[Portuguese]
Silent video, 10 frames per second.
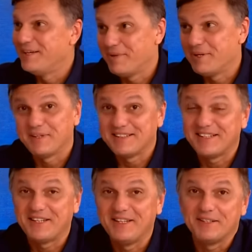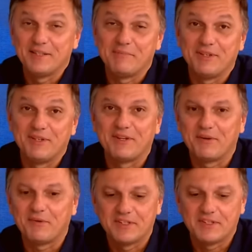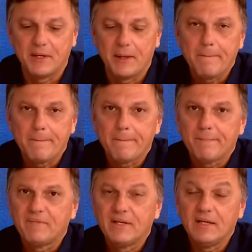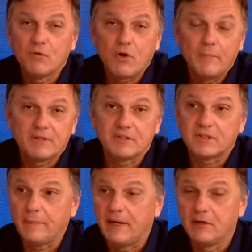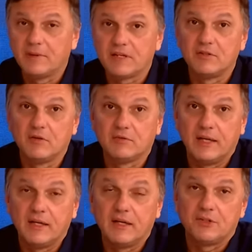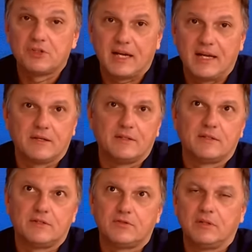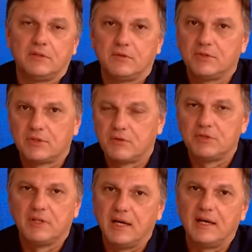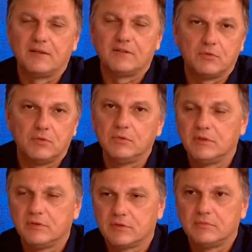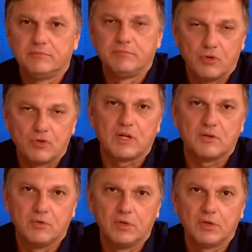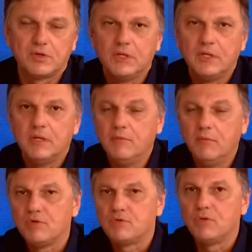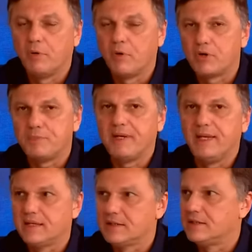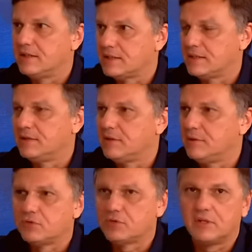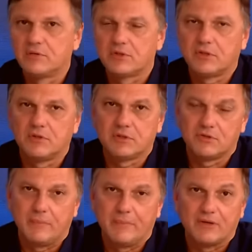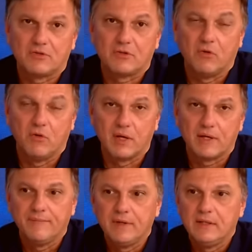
De repente pode ser a quinta, dependendo do que acontecer. Que bizarro. E é o começo do trabalho. O Brasil não tem grandes craques, assim, jogadores extraordinários e tudo. Né? São bons jogadores, muitos com pouca experiência em seleção, né? muitos jogadores que estão sendo chamados só agora.